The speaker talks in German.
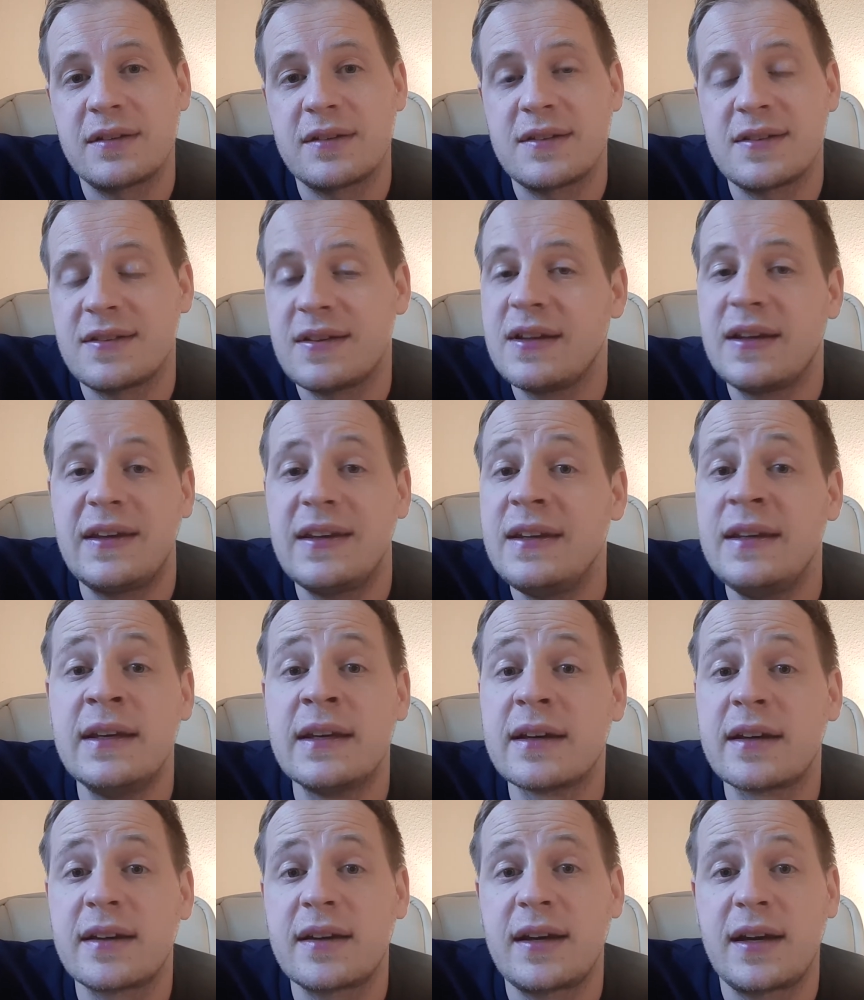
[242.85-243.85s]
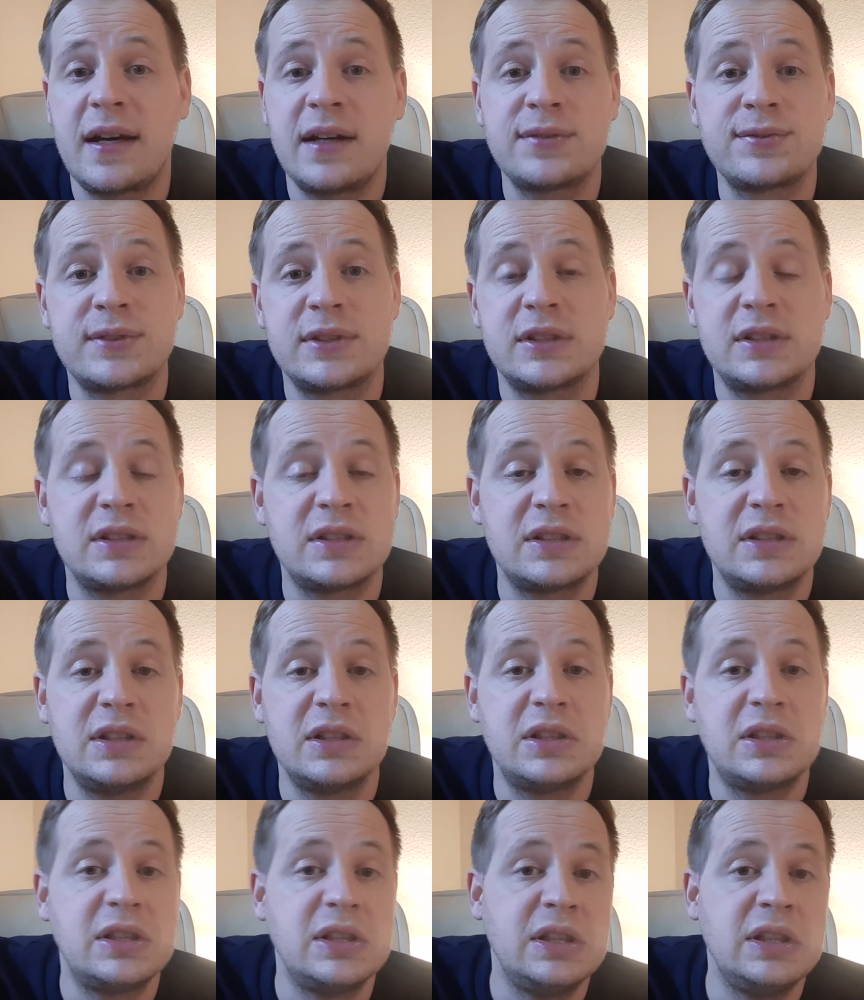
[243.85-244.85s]
Es ist nicht ihre Kraft, es ist
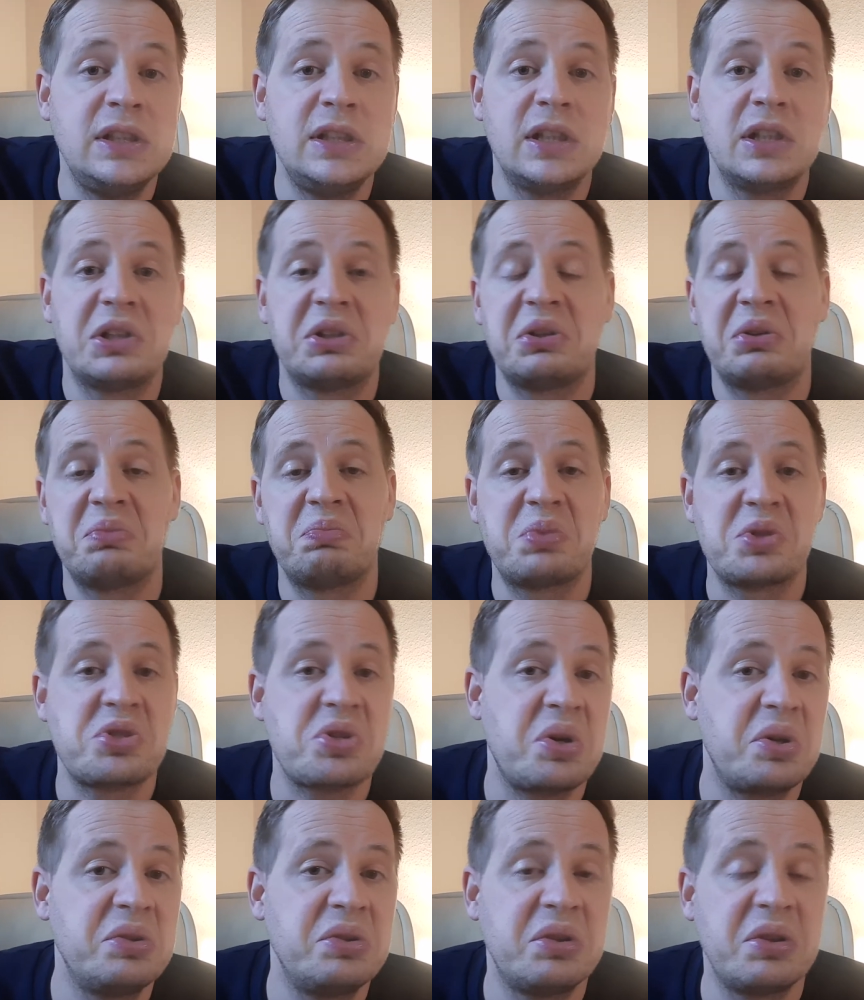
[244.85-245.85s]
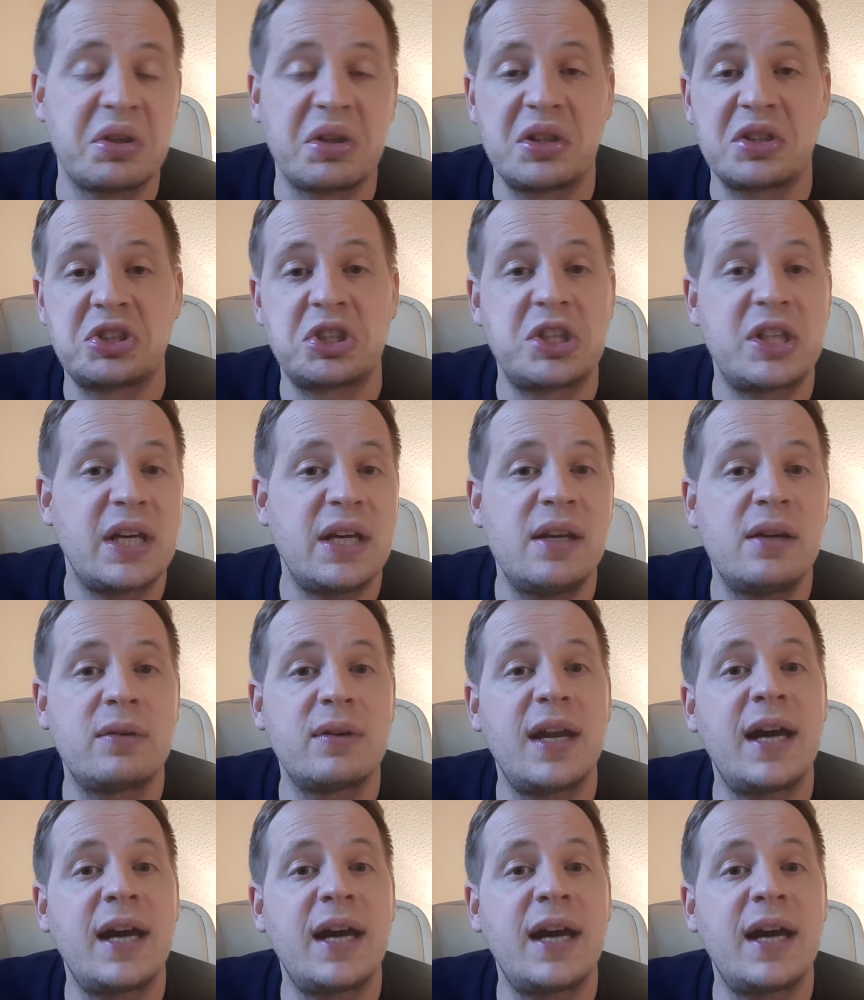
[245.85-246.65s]
nicht ihre besondere Stellung.